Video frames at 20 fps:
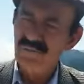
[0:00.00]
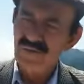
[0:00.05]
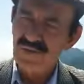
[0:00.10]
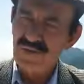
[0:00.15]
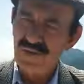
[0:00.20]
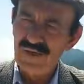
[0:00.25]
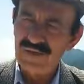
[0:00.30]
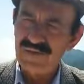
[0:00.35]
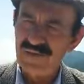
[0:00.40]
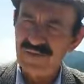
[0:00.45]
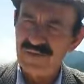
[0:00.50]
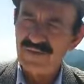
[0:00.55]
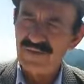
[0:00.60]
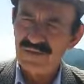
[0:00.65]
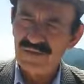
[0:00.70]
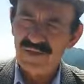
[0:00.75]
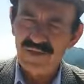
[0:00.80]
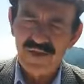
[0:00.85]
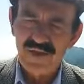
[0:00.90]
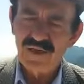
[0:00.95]
bir
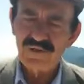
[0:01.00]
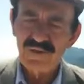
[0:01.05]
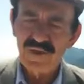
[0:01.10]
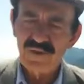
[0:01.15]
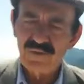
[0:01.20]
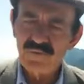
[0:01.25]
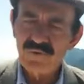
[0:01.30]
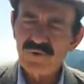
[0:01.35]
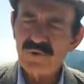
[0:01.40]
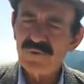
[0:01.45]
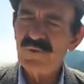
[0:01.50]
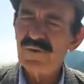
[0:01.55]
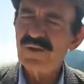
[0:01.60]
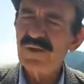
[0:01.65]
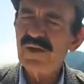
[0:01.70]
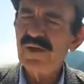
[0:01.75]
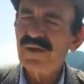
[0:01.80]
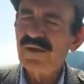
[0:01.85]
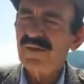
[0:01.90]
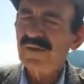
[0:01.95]
kazası Ardanuç
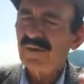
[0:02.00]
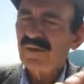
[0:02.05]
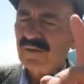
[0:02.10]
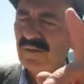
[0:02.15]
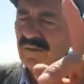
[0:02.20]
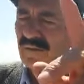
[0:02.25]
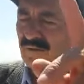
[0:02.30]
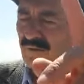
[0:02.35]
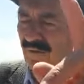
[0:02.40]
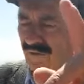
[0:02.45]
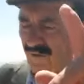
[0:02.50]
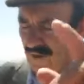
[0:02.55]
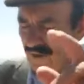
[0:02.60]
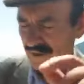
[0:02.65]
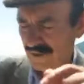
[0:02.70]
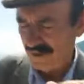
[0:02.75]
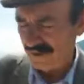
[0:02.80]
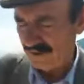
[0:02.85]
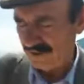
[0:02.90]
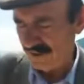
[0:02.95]
bir de
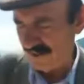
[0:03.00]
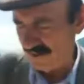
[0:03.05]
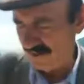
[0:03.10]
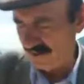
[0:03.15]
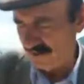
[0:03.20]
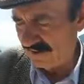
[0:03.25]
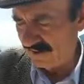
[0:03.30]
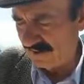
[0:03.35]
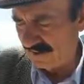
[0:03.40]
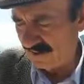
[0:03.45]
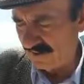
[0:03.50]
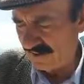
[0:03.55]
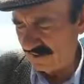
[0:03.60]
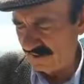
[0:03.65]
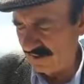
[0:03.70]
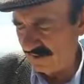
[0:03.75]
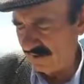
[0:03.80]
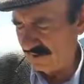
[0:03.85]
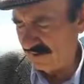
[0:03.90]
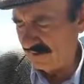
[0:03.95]
yukarıda şey e,
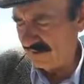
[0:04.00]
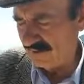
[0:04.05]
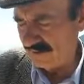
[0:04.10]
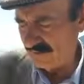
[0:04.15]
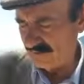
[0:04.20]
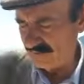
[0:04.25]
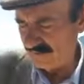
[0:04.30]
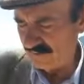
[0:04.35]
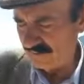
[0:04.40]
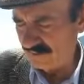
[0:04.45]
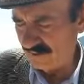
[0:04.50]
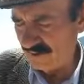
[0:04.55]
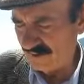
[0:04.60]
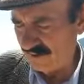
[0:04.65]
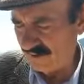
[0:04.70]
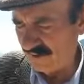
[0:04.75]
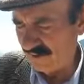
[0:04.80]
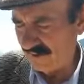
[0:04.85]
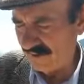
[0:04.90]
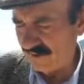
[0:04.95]
bu
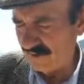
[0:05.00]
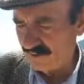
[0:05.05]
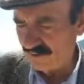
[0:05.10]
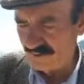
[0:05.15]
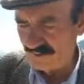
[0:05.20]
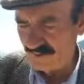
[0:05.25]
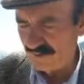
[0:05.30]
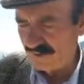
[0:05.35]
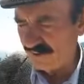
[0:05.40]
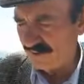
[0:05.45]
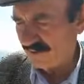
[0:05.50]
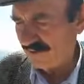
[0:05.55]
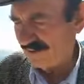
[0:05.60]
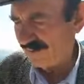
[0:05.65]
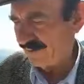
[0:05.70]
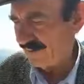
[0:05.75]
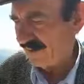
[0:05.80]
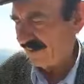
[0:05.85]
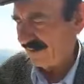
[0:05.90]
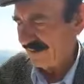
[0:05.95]
anda
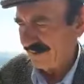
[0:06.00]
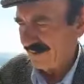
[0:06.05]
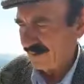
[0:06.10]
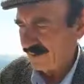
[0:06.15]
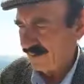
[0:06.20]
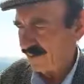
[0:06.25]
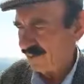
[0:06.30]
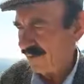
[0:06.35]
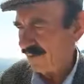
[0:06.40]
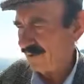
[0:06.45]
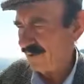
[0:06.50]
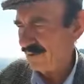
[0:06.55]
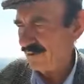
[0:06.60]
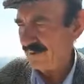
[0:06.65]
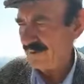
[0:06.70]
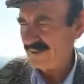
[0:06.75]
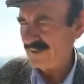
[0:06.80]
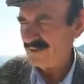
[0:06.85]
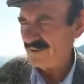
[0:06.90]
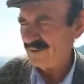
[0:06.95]
su
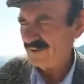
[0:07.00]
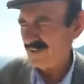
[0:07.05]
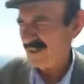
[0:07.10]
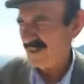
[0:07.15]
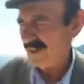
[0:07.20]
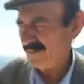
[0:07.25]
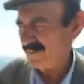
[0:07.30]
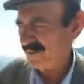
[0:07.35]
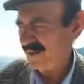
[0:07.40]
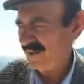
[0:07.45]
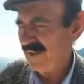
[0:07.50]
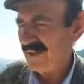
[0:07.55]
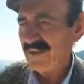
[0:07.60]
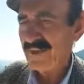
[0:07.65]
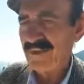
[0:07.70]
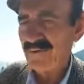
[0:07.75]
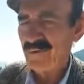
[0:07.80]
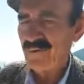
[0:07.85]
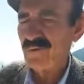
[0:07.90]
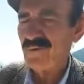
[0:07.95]
götür şey Yusufeli
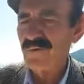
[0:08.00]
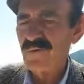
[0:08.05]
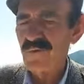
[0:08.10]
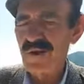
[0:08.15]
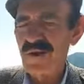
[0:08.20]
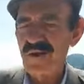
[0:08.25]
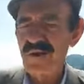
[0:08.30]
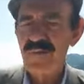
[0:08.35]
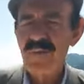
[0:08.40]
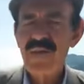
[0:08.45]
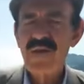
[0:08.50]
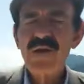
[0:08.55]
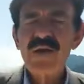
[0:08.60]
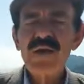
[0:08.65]
mi? Ya, Yusufeli.